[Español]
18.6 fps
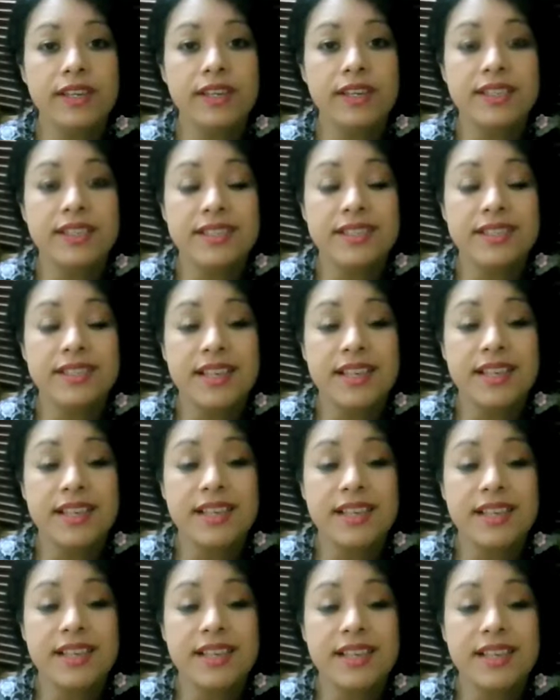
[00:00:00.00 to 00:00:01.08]

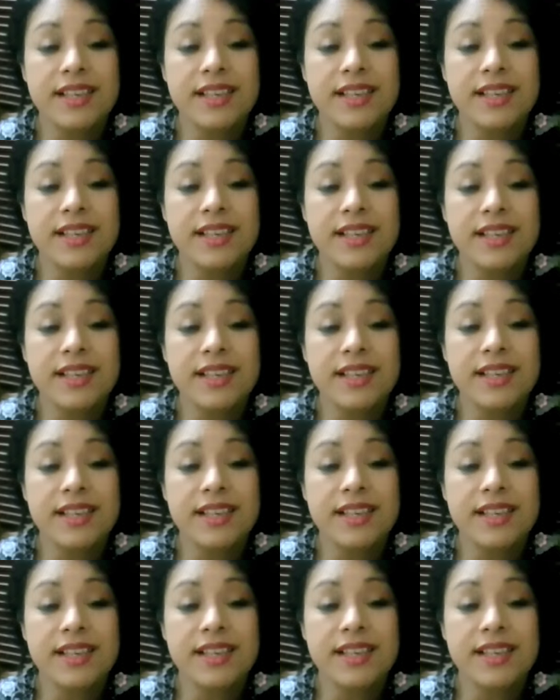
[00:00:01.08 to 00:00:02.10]
dicen nada, Miguel.